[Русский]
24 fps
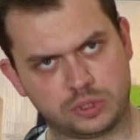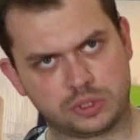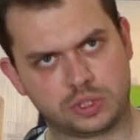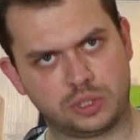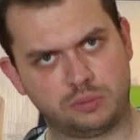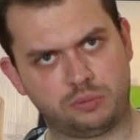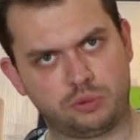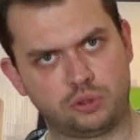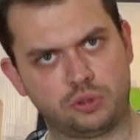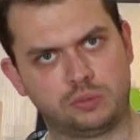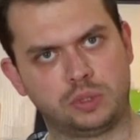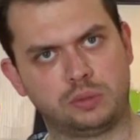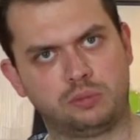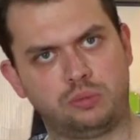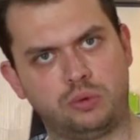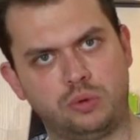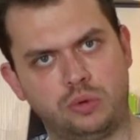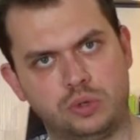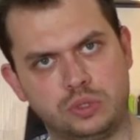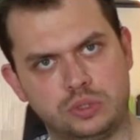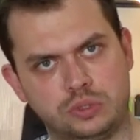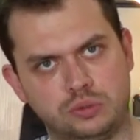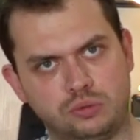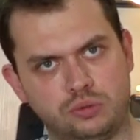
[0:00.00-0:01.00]
с крепежом на
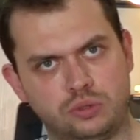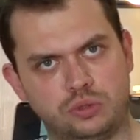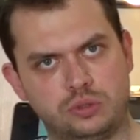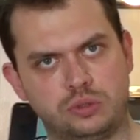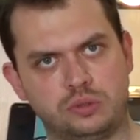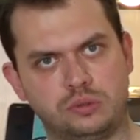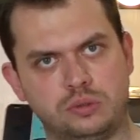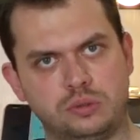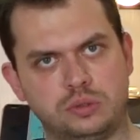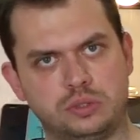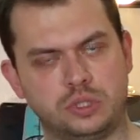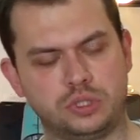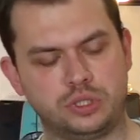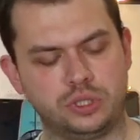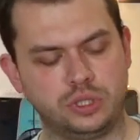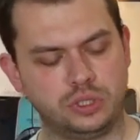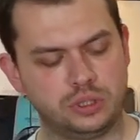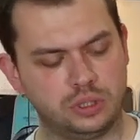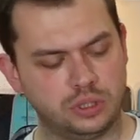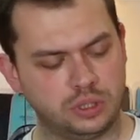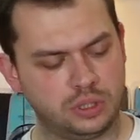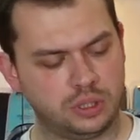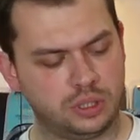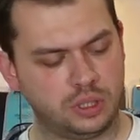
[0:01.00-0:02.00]
пояс. Нужен
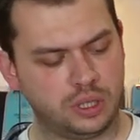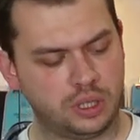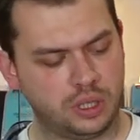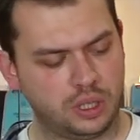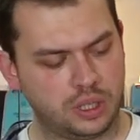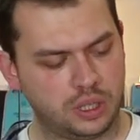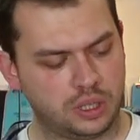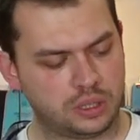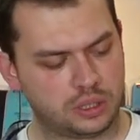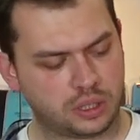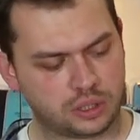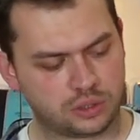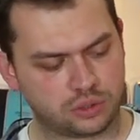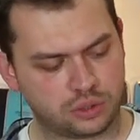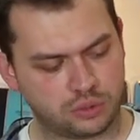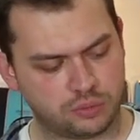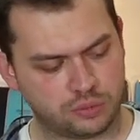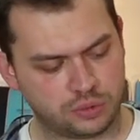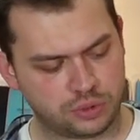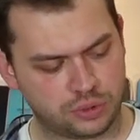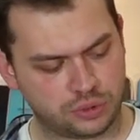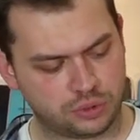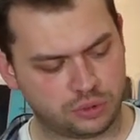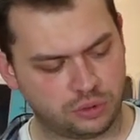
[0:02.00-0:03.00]
защитный, так,
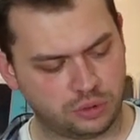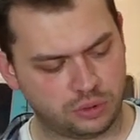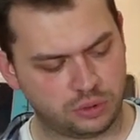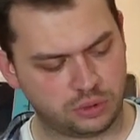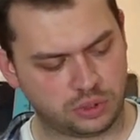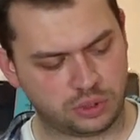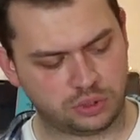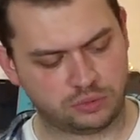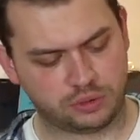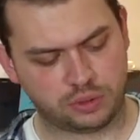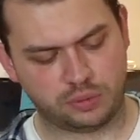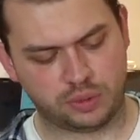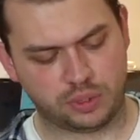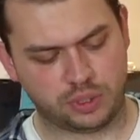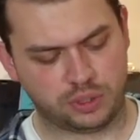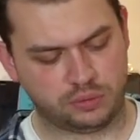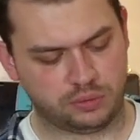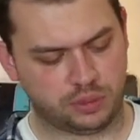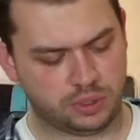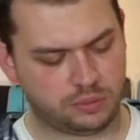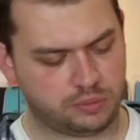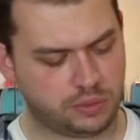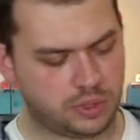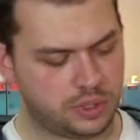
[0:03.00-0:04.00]
чтобы чехол одновременно не
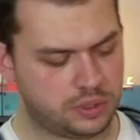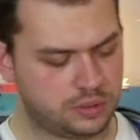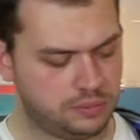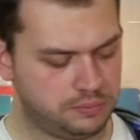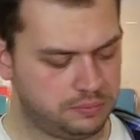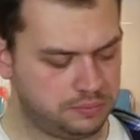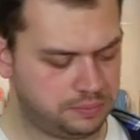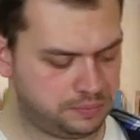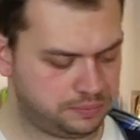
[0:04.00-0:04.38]
вынимать.